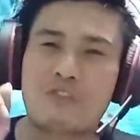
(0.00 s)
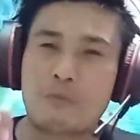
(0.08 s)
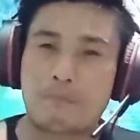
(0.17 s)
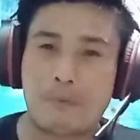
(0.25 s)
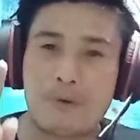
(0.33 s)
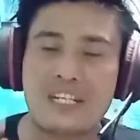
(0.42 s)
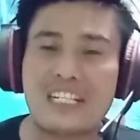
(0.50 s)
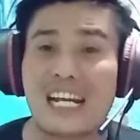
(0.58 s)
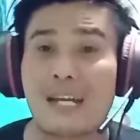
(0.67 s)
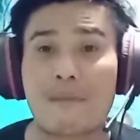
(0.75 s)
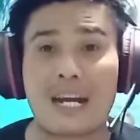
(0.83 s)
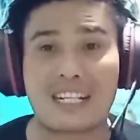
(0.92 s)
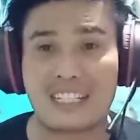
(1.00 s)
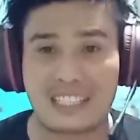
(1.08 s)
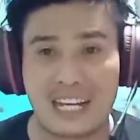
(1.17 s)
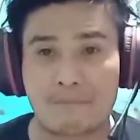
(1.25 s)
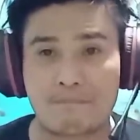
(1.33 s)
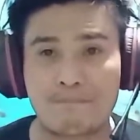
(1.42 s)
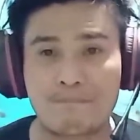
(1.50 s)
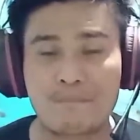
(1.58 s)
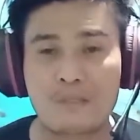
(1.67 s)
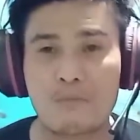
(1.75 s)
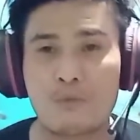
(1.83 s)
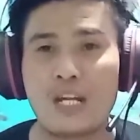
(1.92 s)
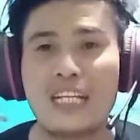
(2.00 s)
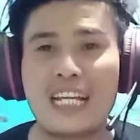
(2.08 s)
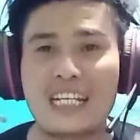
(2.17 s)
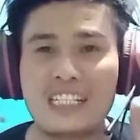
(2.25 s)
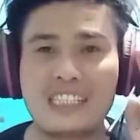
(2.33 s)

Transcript: Satu pun di dalam Alkitab, mulai dari